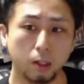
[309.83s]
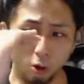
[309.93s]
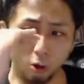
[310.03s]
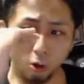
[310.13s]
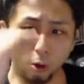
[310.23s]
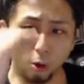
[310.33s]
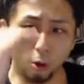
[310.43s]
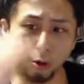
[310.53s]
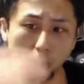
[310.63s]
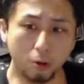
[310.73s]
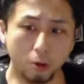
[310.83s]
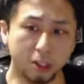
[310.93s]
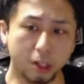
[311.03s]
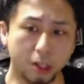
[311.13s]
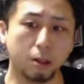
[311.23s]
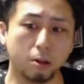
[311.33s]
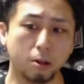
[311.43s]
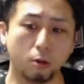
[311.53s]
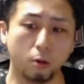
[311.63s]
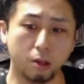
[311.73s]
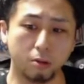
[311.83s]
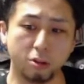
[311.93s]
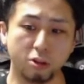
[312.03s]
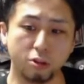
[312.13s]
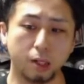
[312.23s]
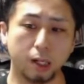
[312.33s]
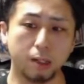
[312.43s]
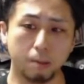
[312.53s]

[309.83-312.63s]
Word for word: 要は超能力者になったんだよ、俺はその瞬間